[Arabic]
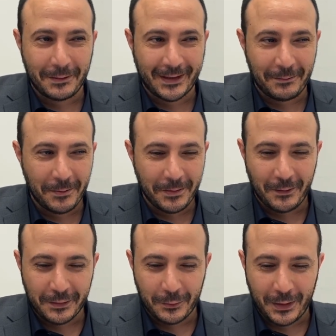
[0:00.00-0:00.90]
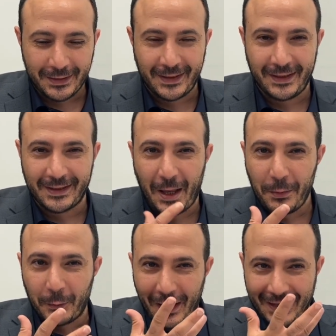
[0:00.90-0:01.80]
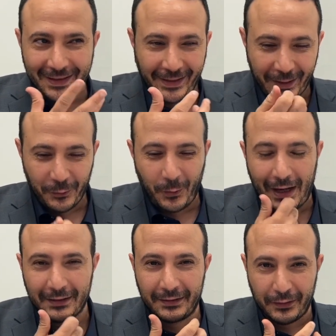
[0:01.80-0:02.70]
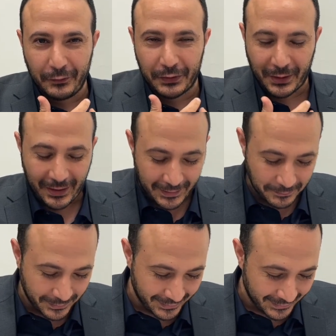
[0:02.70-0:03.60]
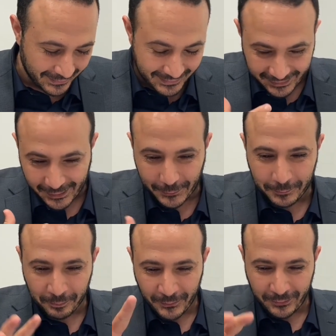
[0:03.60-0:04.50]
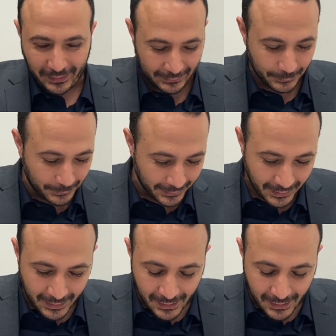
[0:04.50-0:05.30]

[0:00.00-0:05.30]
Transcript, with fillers: بس كمان بنفس الوقت يعني صعب الواحد يحكي هو حاطط انفيزالاين باسنانه فاعذروني